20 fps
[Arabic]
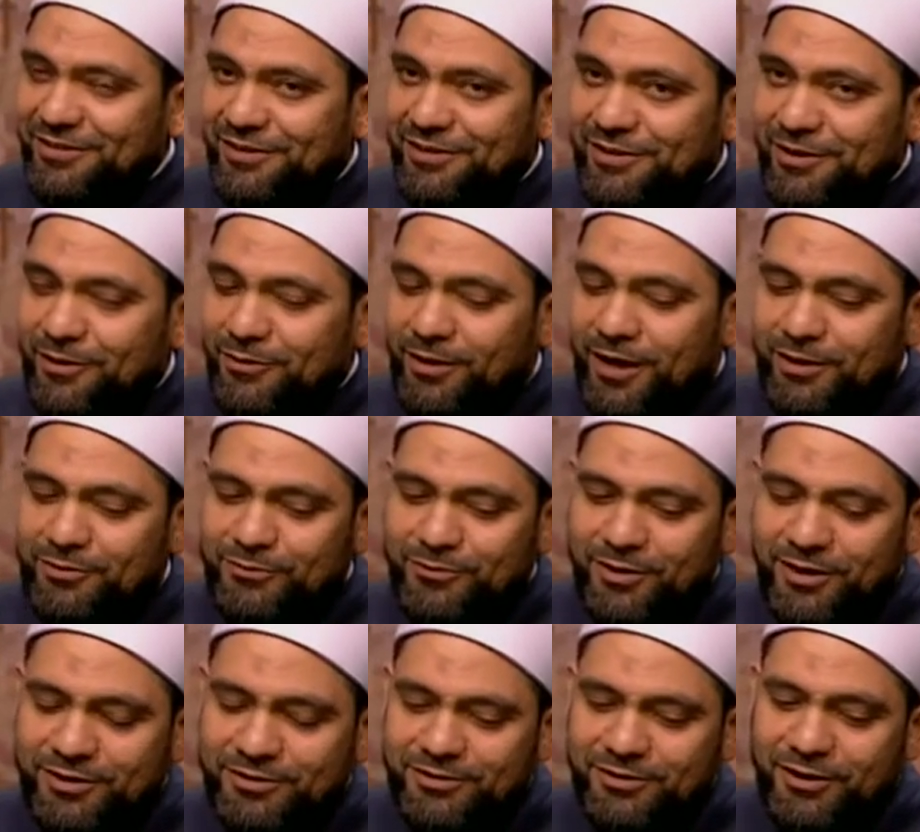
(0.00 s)
الله عنه
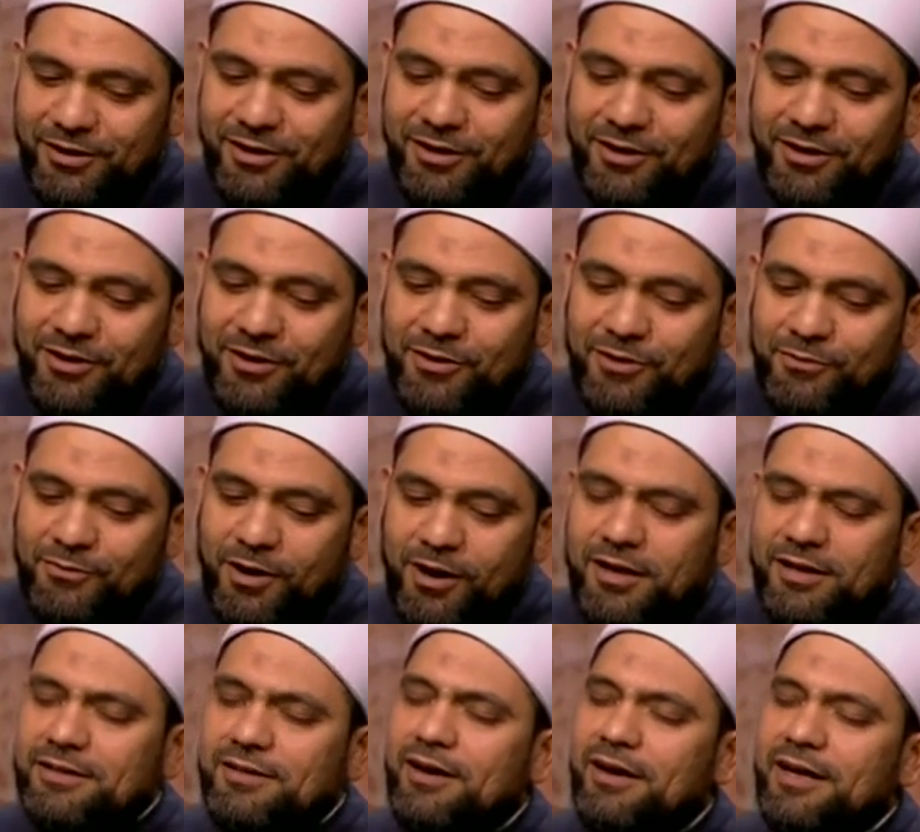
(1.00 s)
وأرضاه
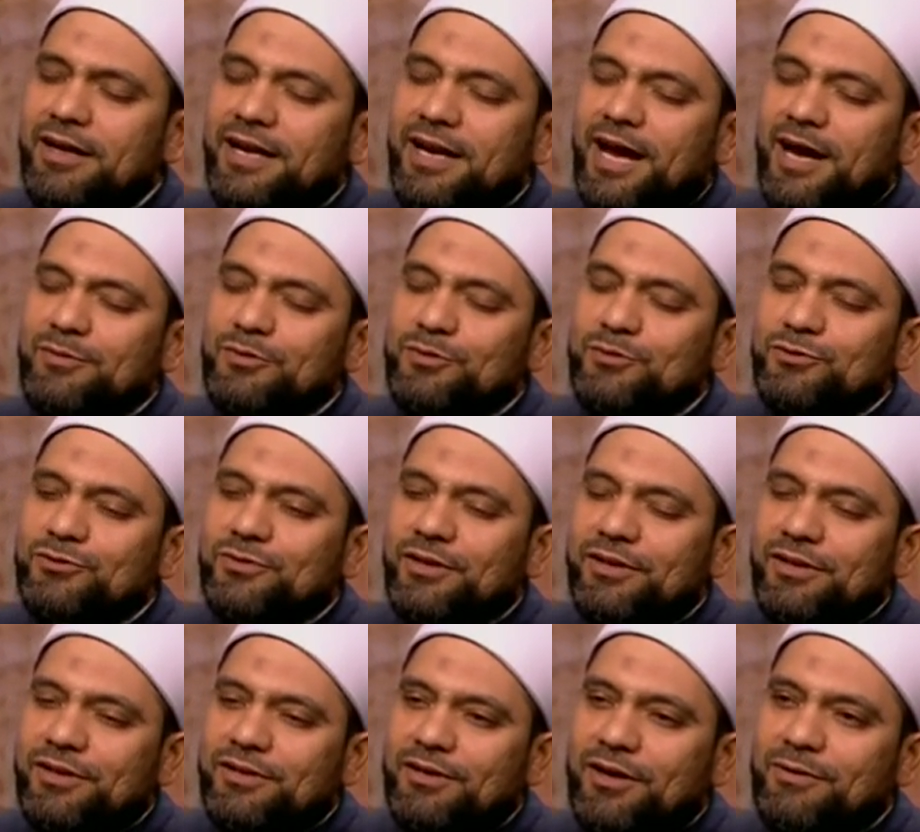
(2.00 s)
وقد قال الحبيب
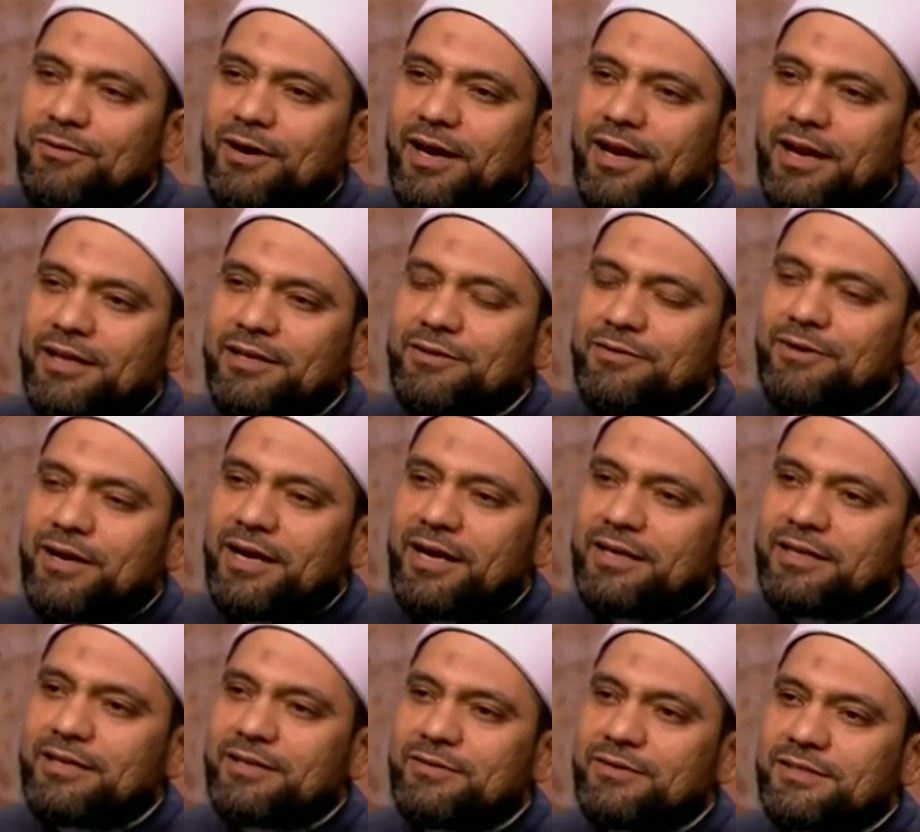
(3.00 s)
صلى الله عليه صلى الله وآله
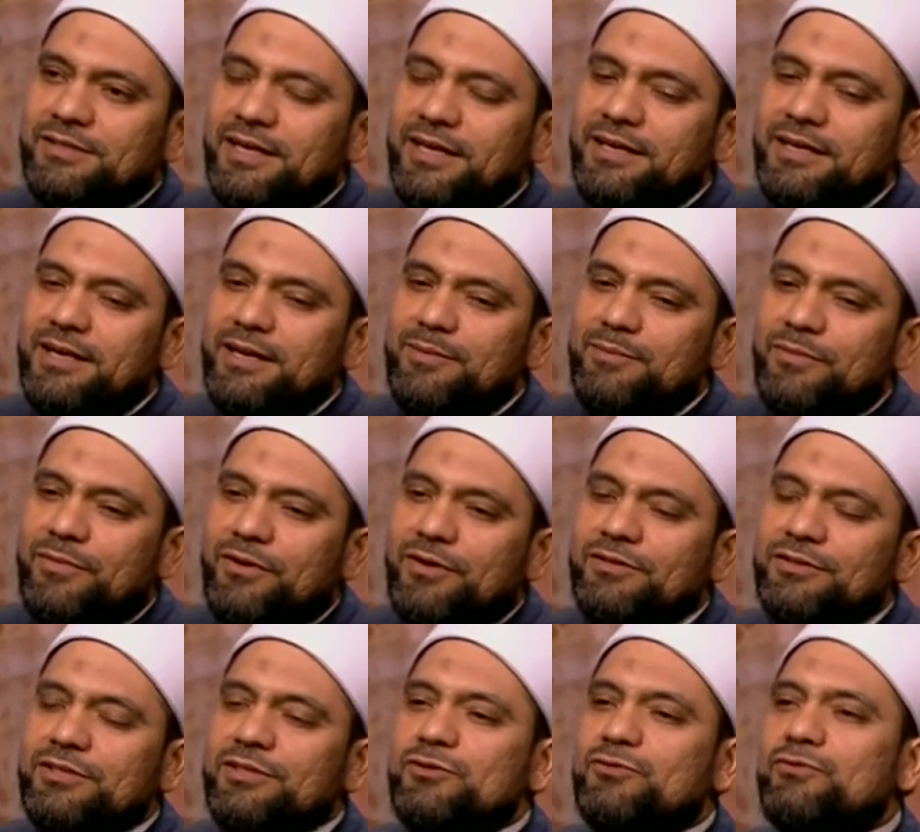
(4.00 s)
عليه وسلم. وسلم
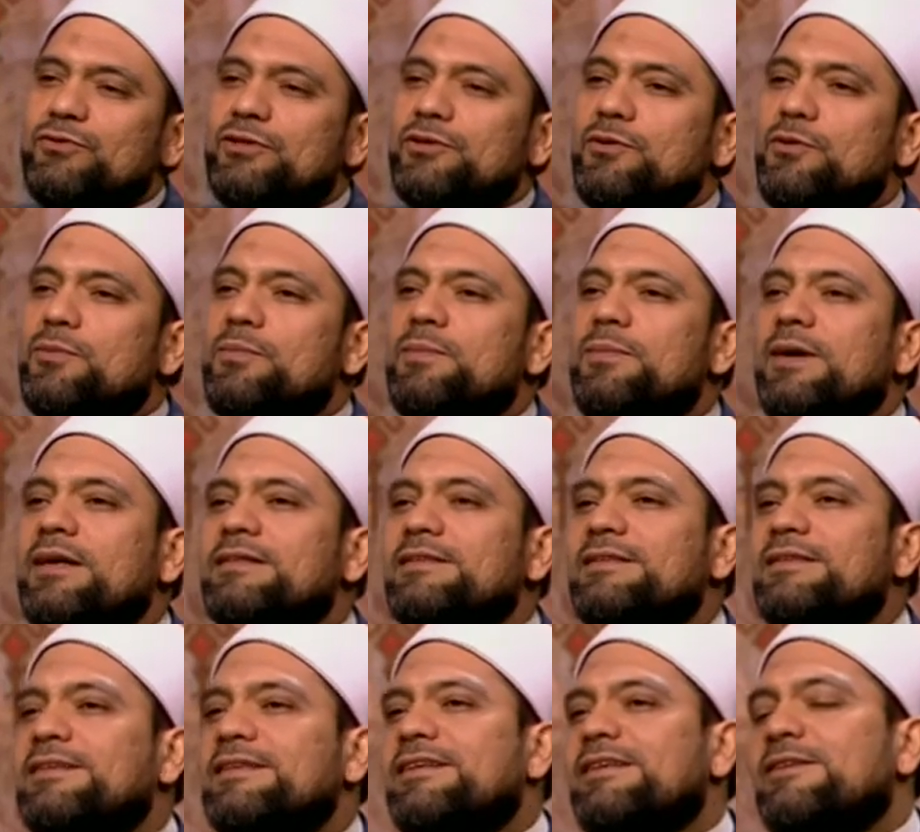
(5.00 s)
رضيت
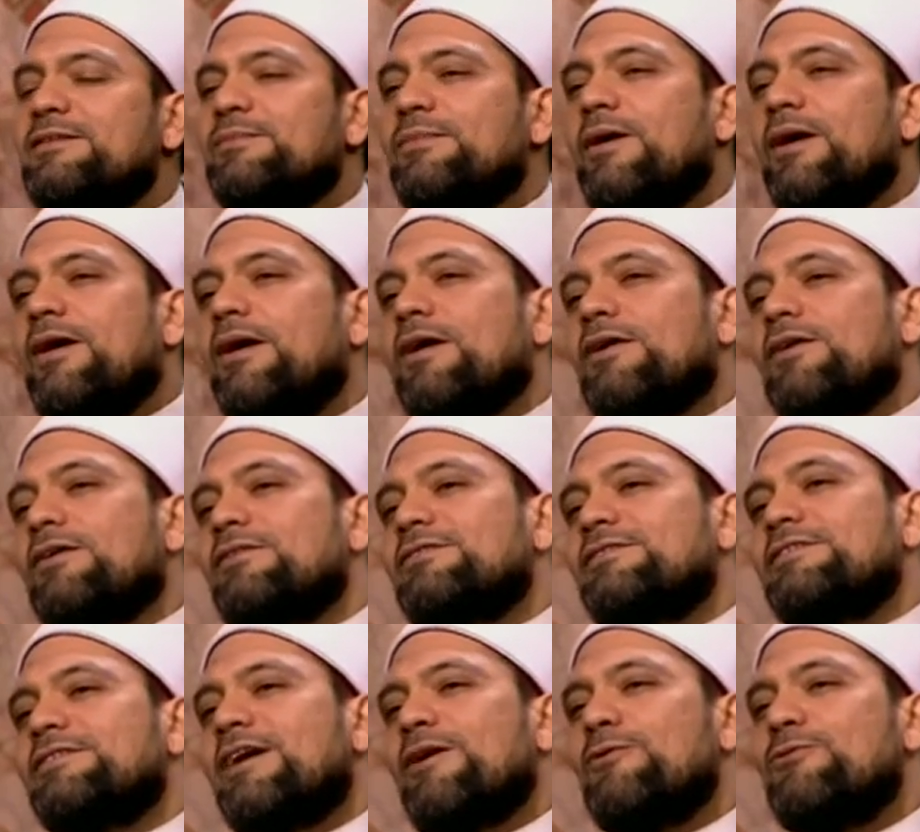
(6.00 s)
لأمتي ما
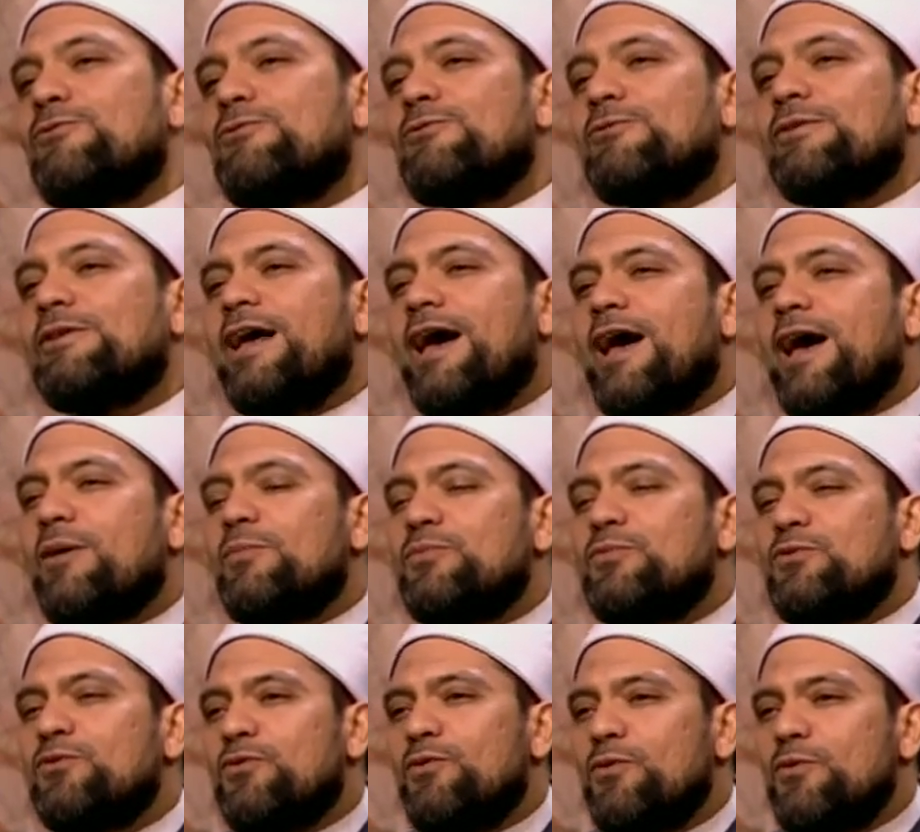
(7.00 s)
رضيه لها
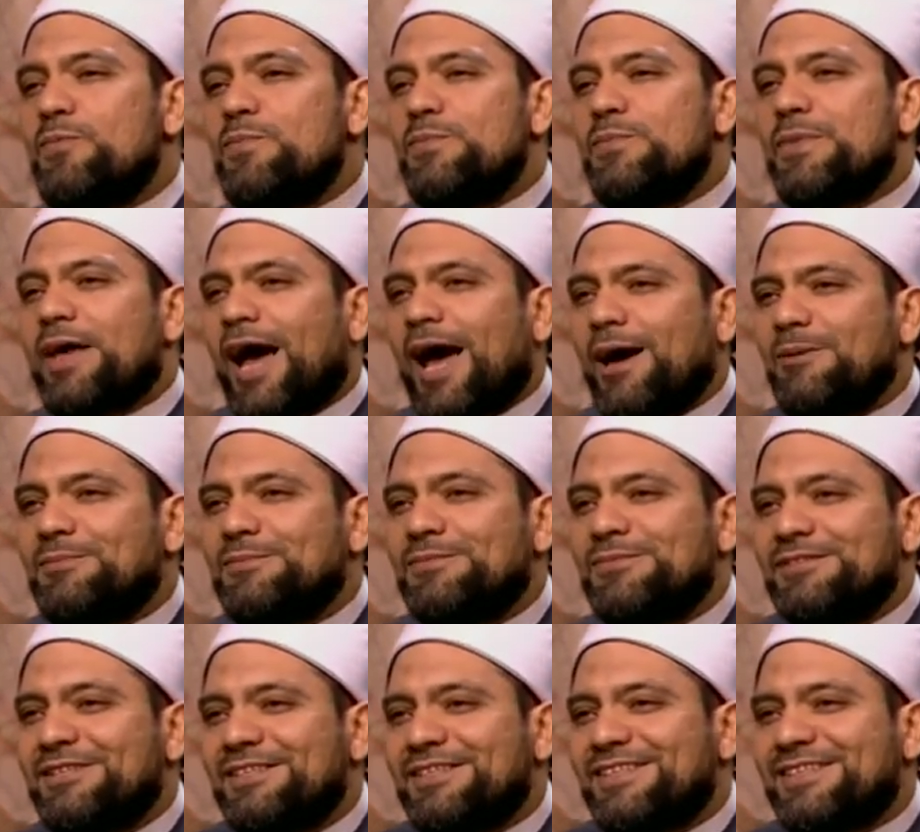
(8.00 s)
ابن أم
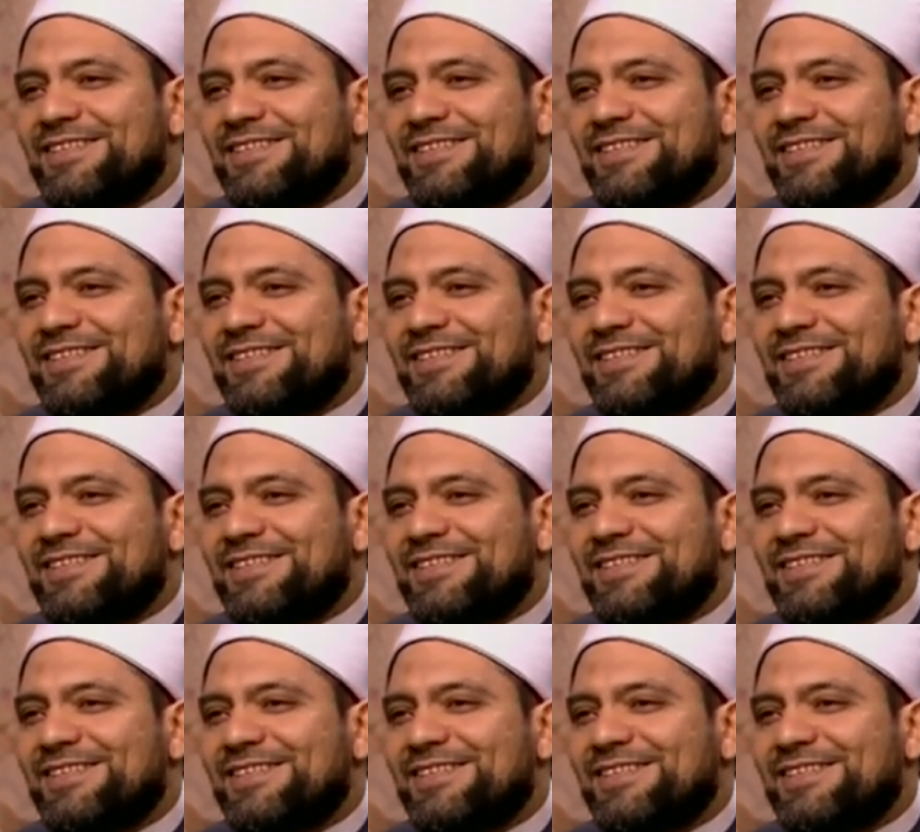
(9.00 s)
عبد